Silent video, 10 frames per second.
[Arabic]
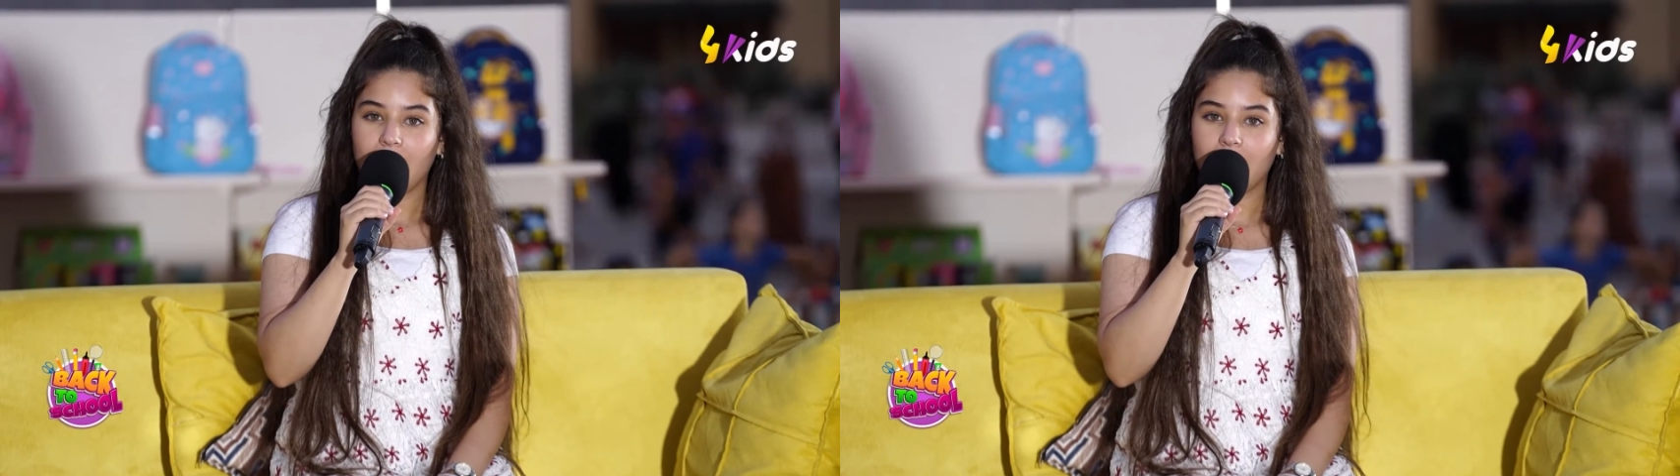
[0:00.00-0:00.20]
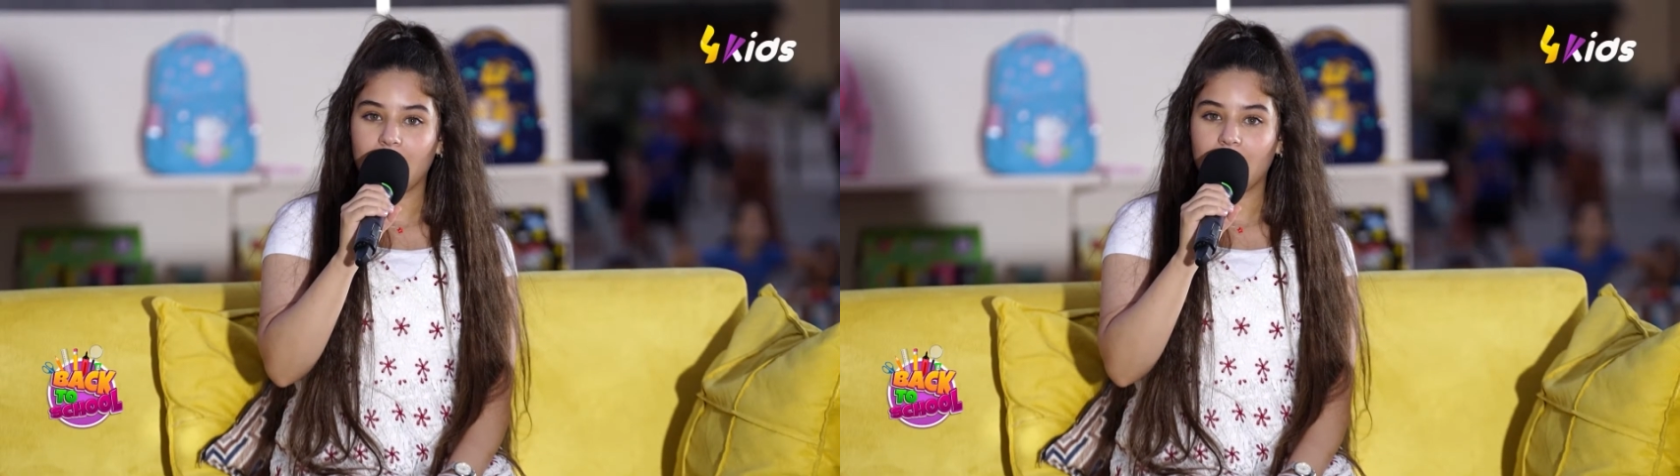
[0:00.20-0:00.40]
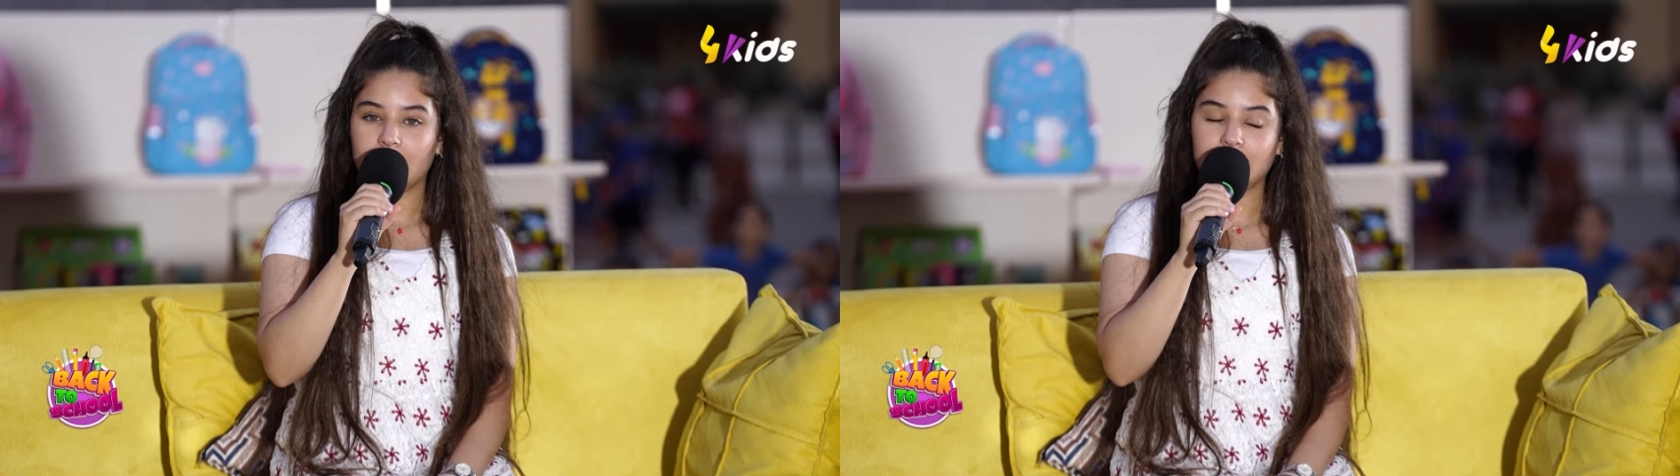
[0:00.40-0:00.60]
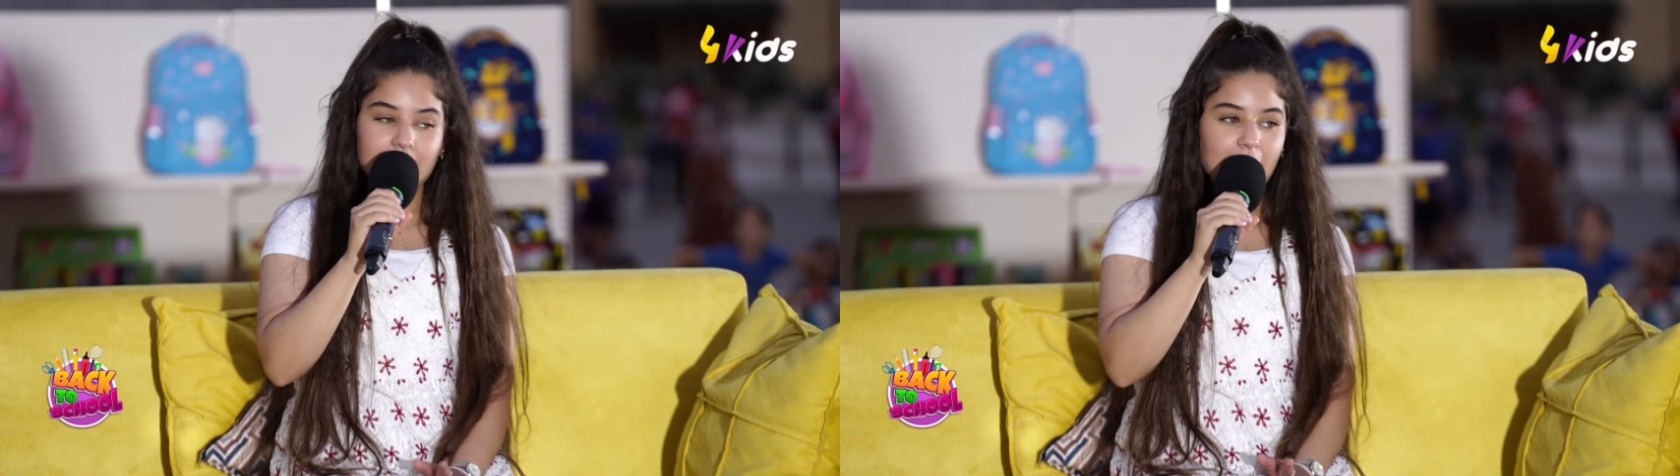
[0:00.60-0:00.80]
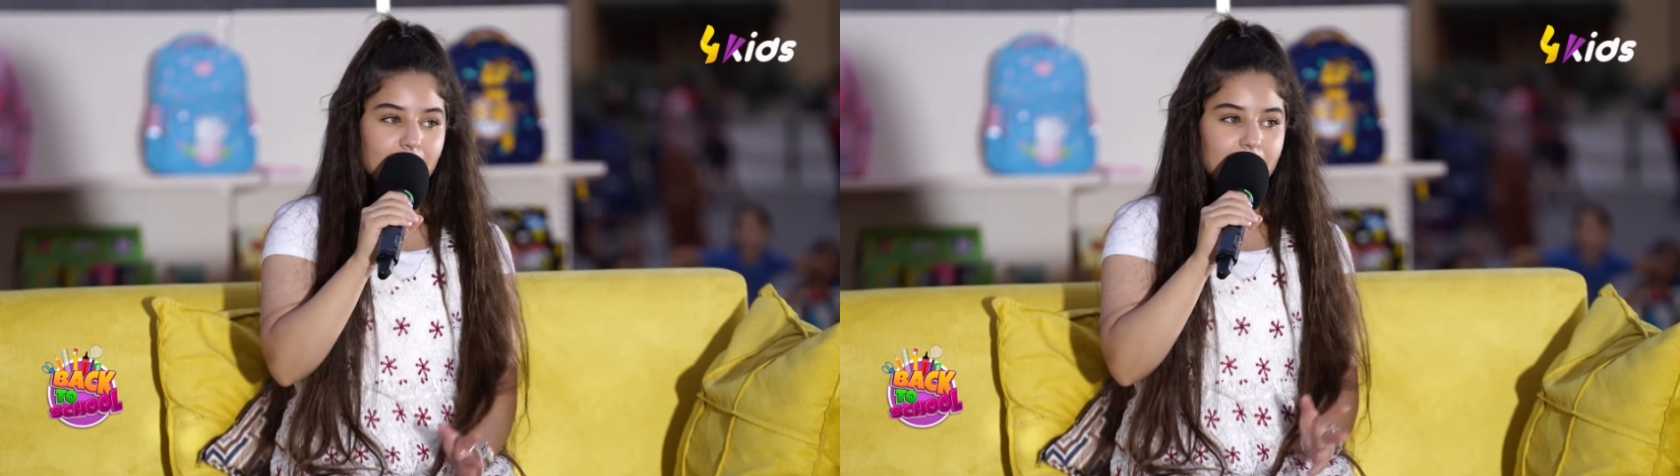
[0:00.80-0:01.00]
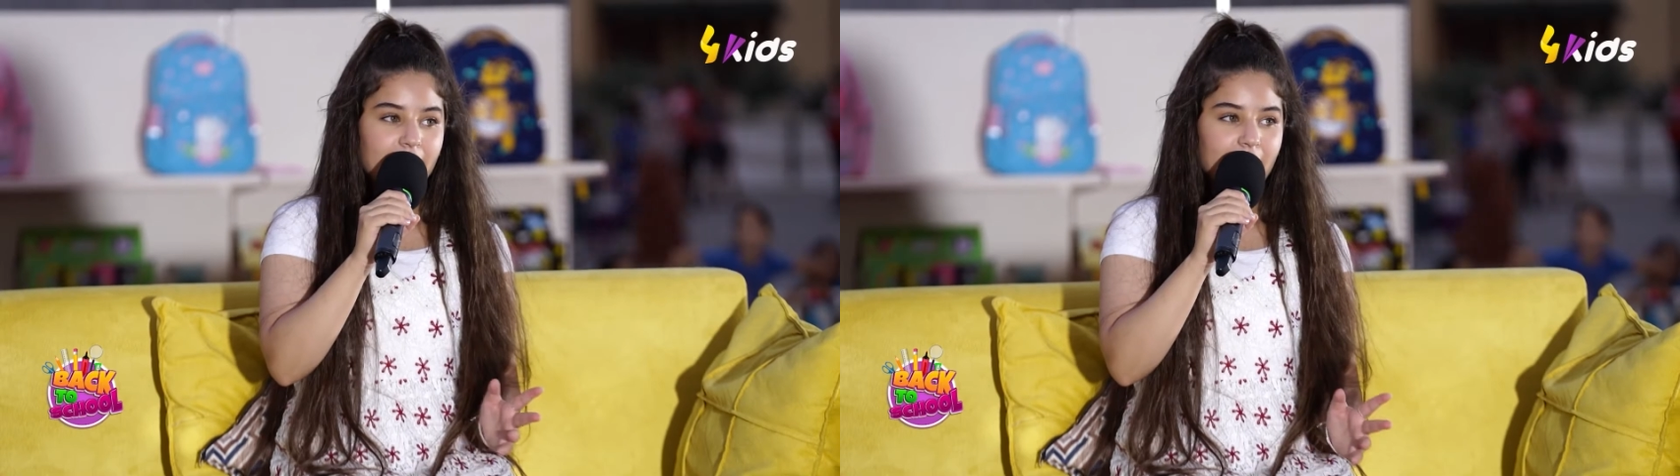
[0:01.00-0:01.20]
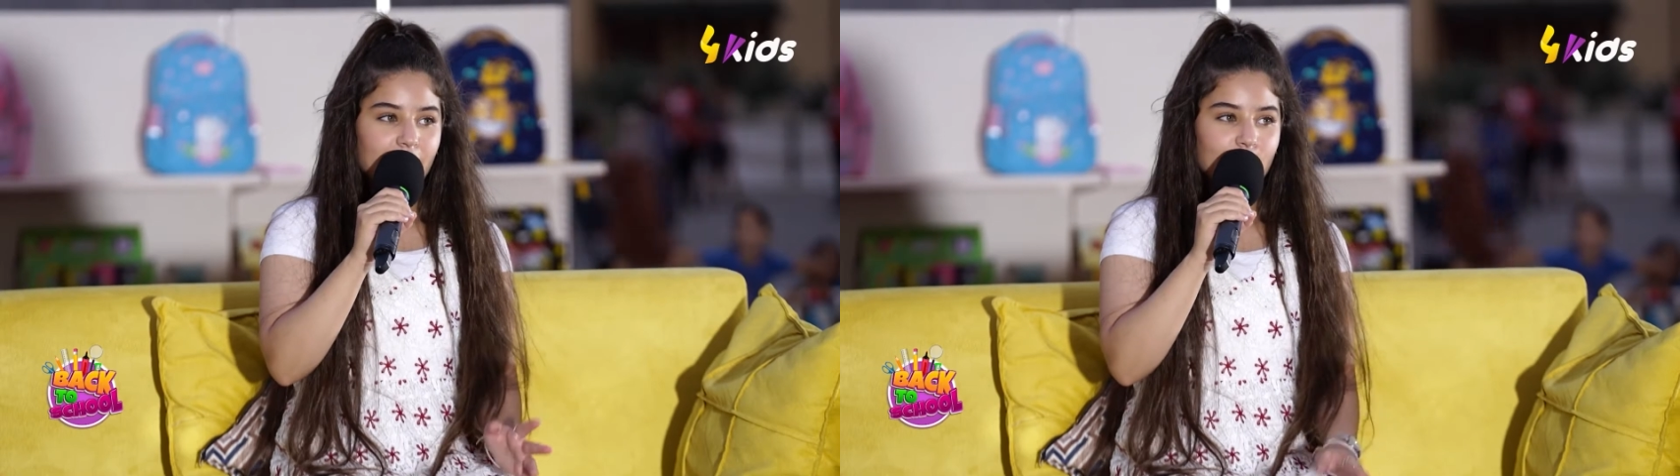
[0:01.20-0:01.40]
آه، السحب اللي